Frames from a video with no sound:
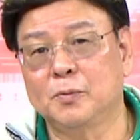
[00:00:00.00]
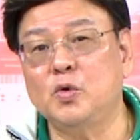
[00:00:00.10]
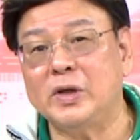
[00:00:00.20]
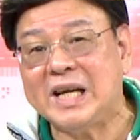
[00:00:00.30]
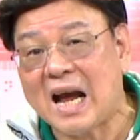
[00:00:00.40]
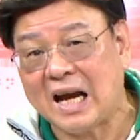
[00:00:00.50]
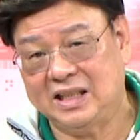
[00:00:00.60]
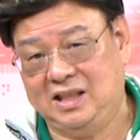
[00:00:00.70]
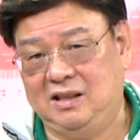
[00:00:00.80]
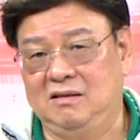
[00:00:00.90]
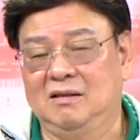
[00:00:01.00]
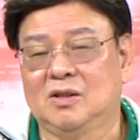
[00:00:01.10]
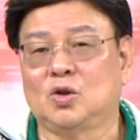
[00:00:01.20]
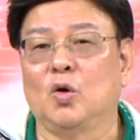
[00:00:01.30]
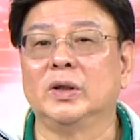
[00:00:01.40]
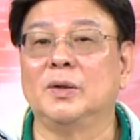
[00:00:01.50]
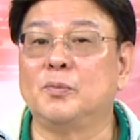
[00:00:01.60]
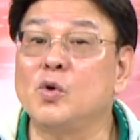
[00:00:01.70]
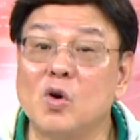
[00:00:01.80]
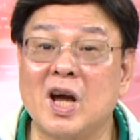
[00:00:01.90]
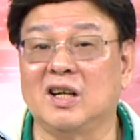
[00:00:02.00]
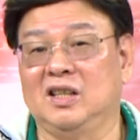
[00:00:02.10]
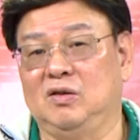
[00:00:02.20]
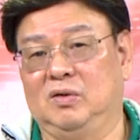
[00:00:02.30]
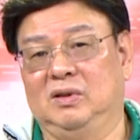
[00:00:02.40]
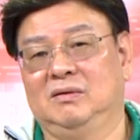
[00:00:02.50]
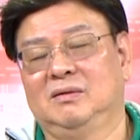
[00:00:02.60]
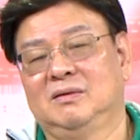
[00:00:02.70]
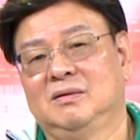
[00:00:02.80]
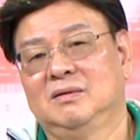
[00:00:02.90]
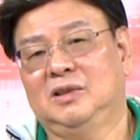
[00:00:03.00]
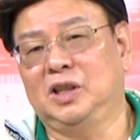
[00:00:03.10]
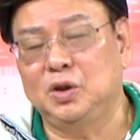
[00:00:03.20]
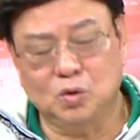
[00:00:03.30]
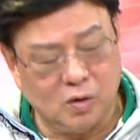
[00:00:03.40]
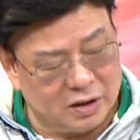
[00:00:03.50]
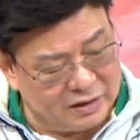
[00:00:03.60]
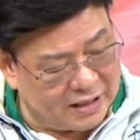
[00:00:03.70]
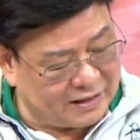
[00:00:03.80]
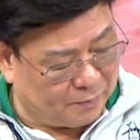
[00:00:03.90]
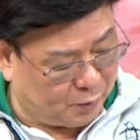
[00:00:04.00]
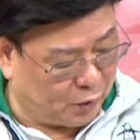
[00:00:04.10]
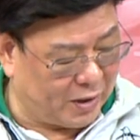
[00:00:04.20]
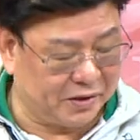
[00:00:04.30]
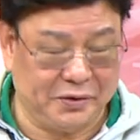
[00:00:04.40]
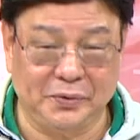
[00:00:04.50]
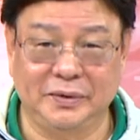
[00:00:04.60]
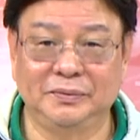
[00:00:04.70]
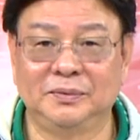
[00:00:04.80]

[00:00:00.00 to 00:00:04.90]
不亚于所谓的波浪理论，很多人在讲波浪理论。